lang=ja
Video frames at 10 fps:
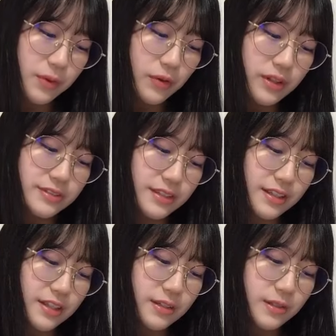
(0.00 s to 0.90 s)
2日目終
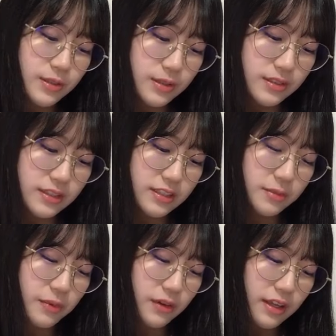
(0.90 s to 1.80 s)
わって「ふー」っ
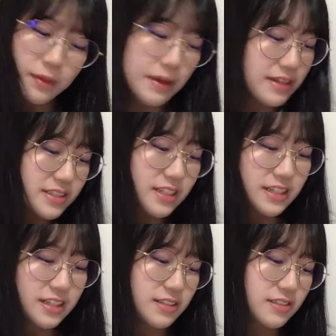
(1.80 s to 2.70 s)
て言ってもやばい
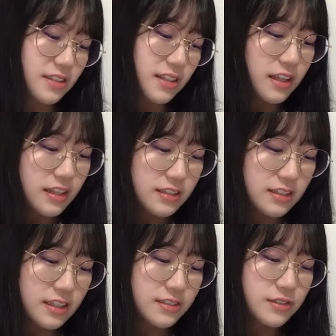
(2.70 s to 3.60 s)
明日があ
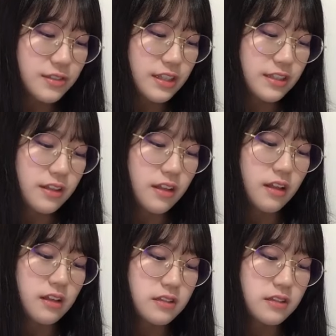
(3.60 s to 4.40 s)
るってなるので